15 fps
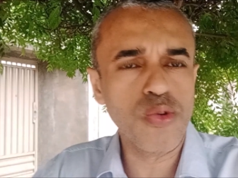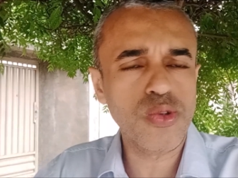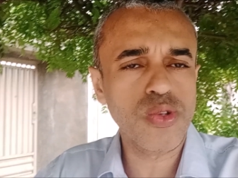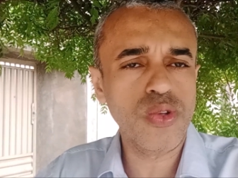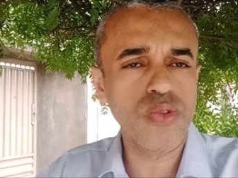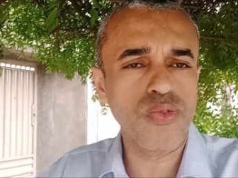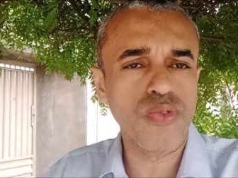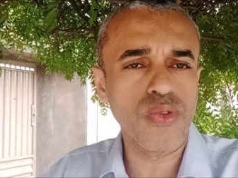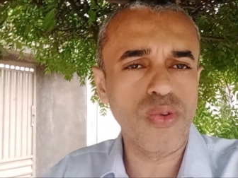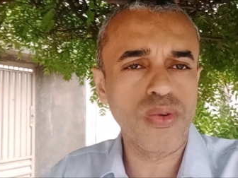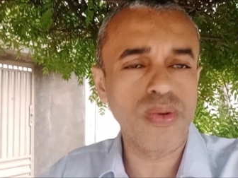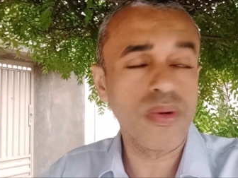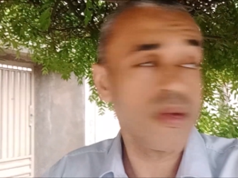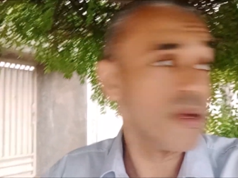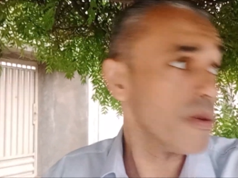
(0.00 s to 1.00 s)
do fogo.
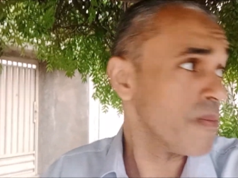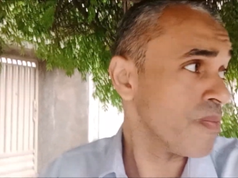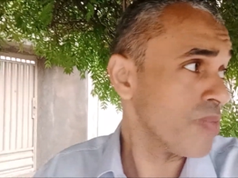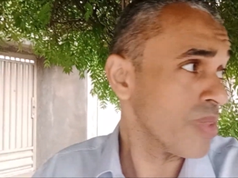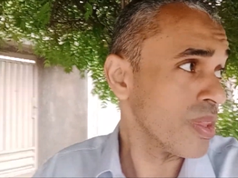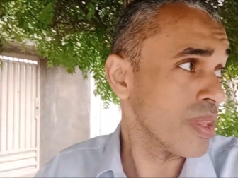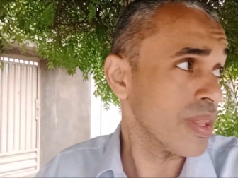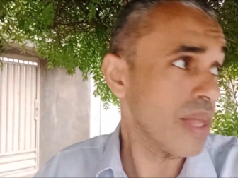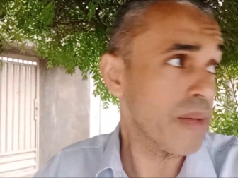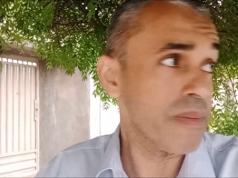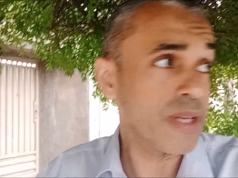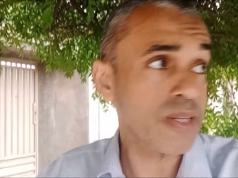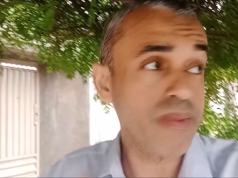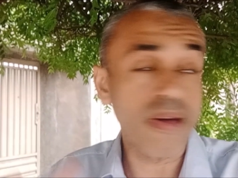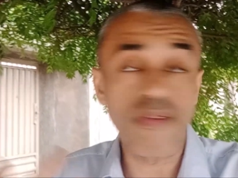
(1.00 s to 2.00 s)
Da
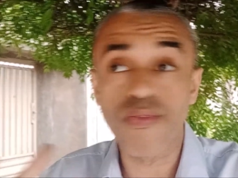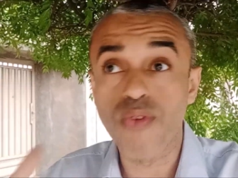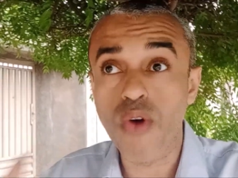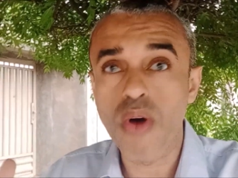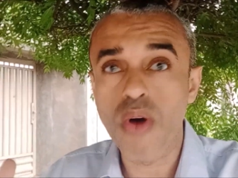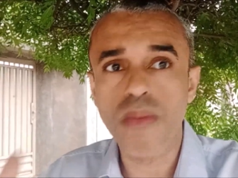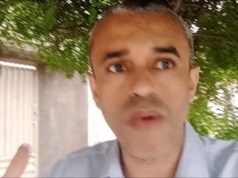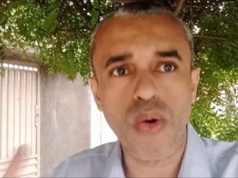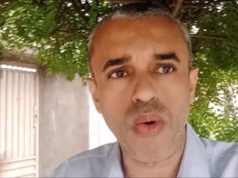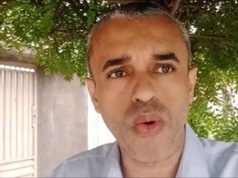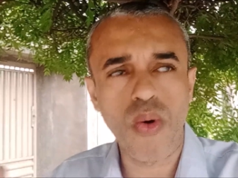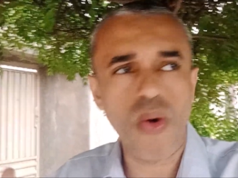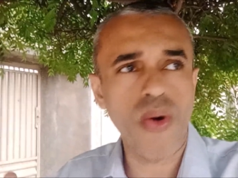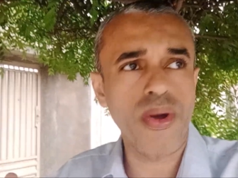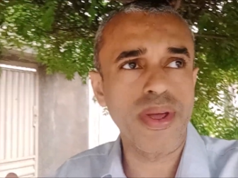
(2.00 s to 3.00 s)
mesma forma
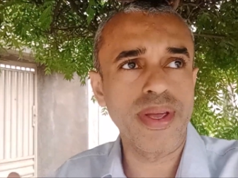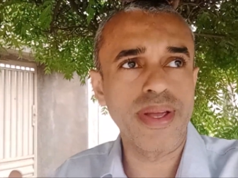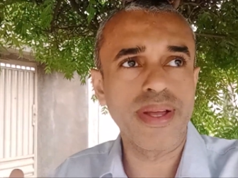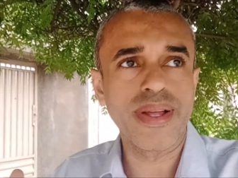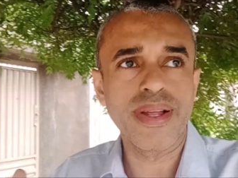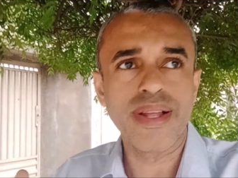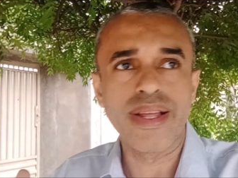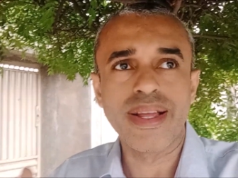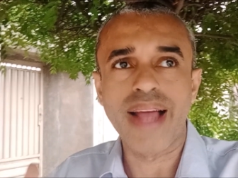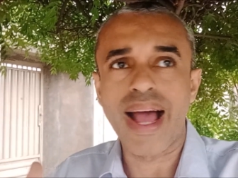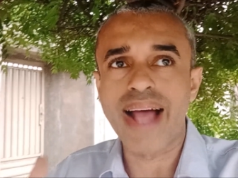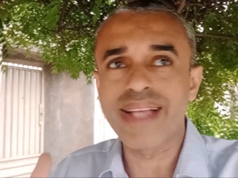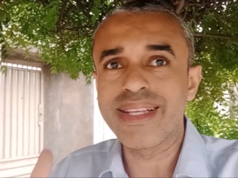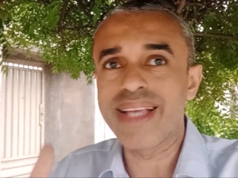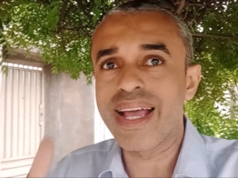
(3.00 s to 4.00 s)
ocorre
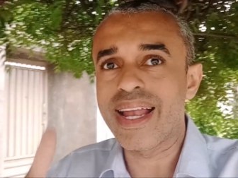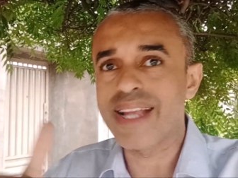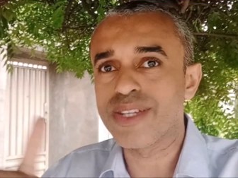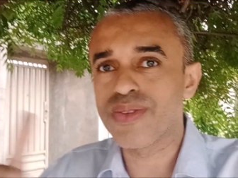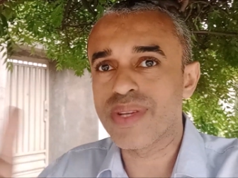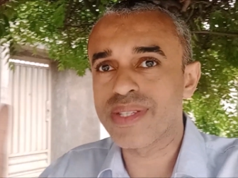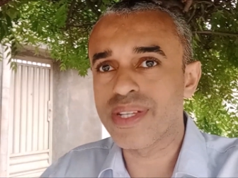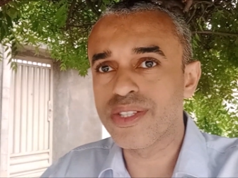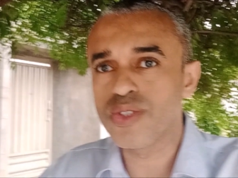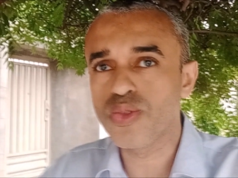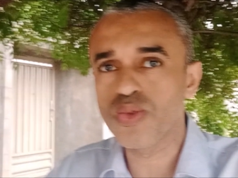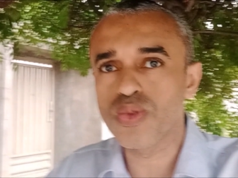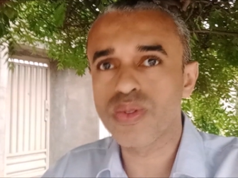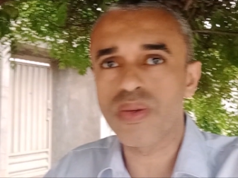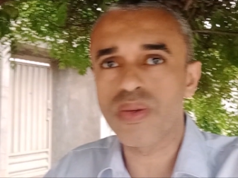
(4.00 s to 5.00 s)
ali em relação a essa
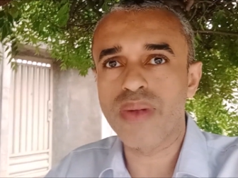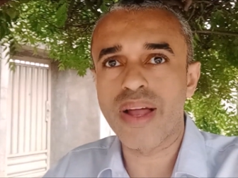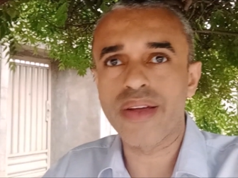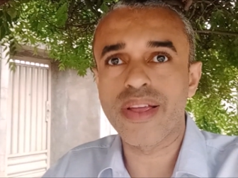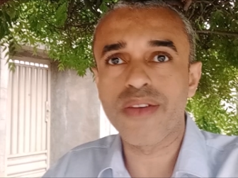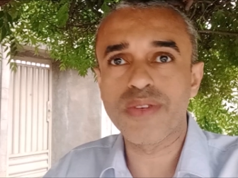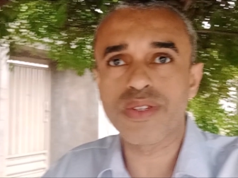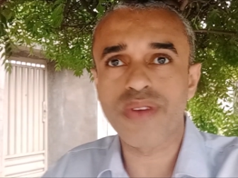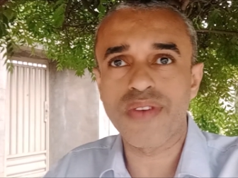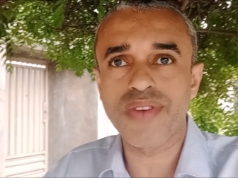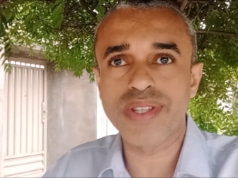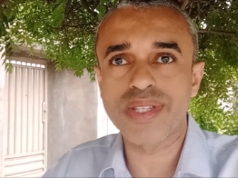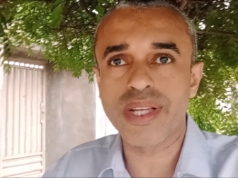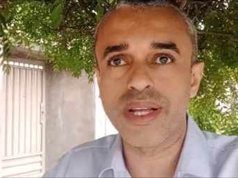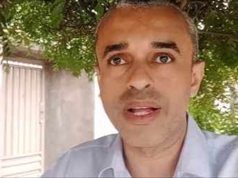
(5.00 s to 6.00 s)
discussão lá. O que você vai
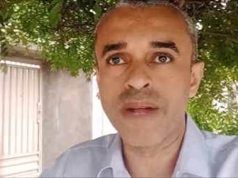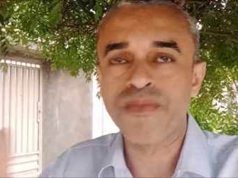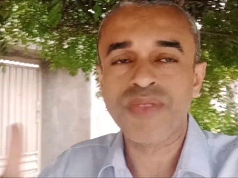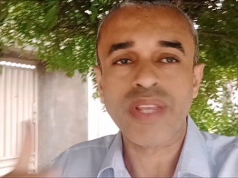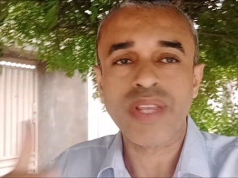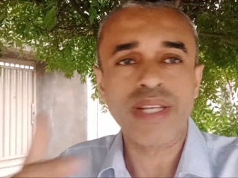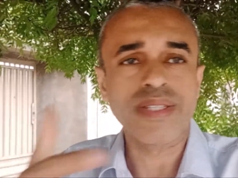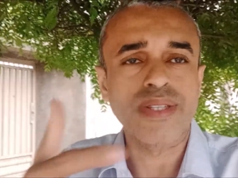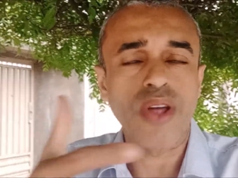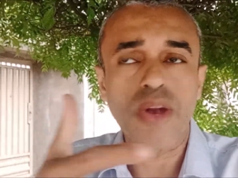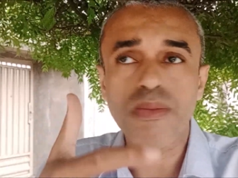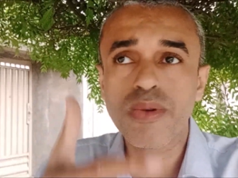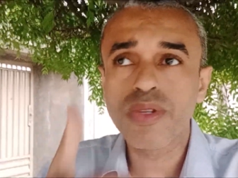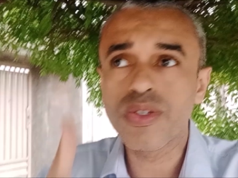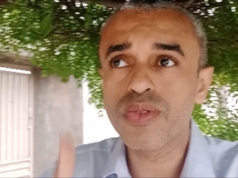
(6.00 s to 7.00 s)
fazer? Salomão,
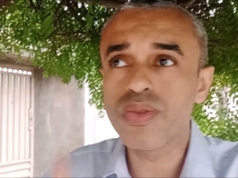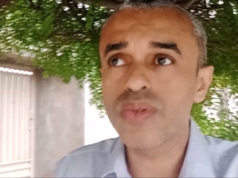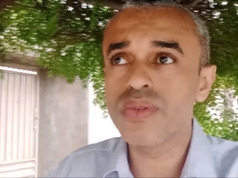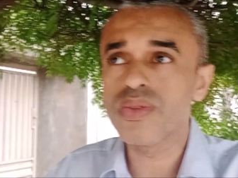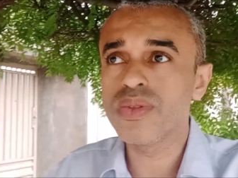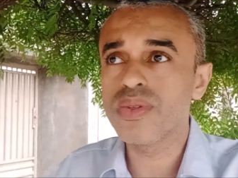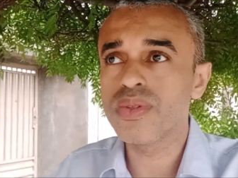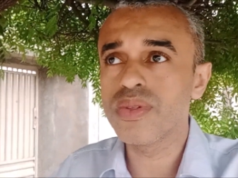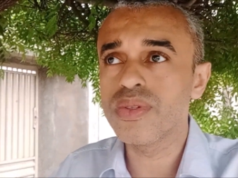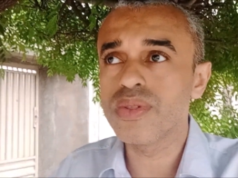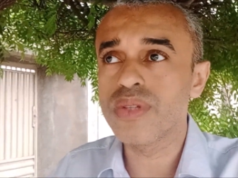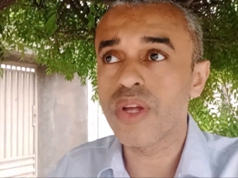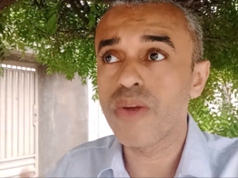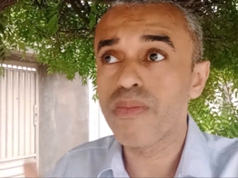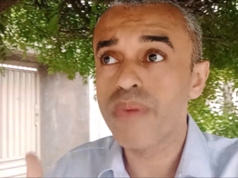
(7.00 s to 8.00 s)
diz,
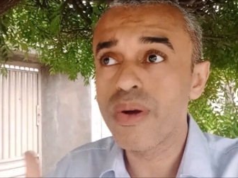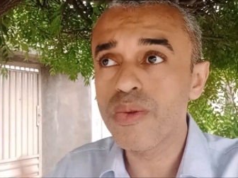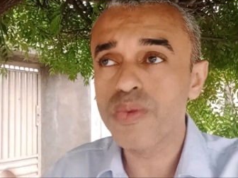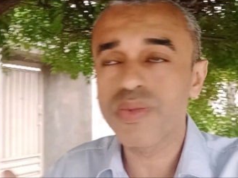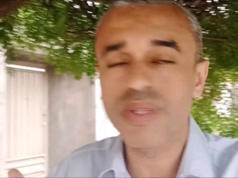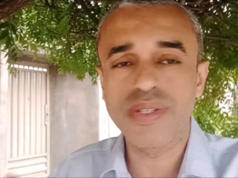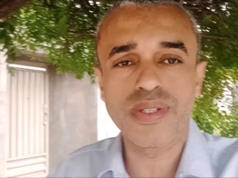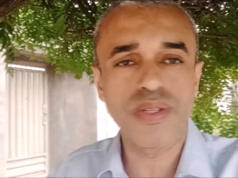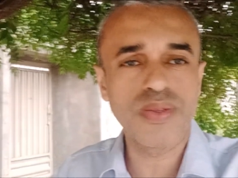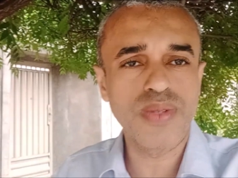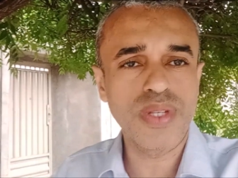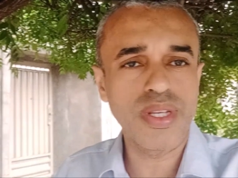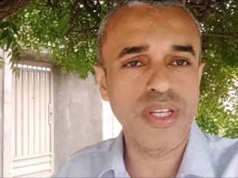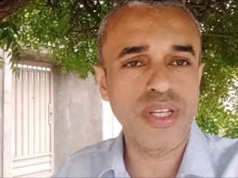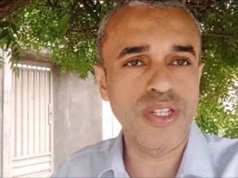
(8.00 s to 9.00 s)
Salomão nos ensina o
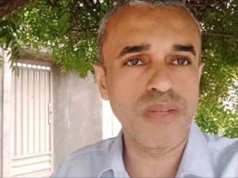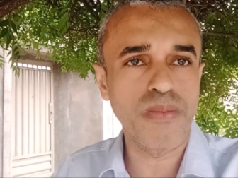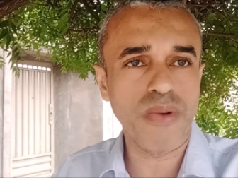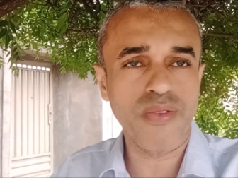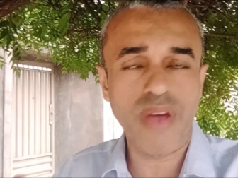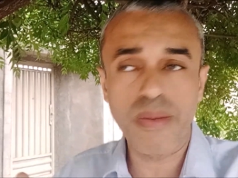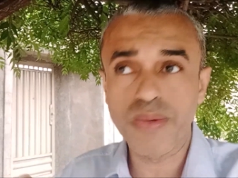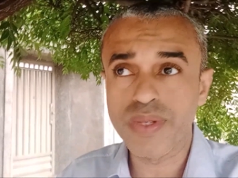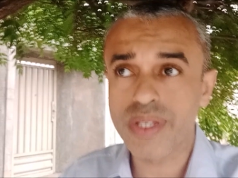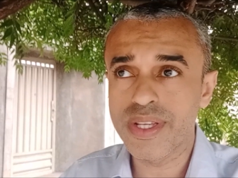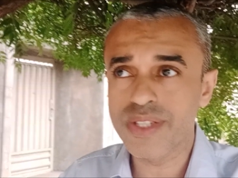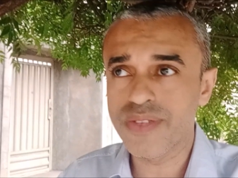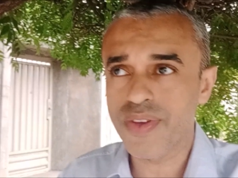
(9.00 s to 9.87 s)
seguinte, Provérbios 15, verso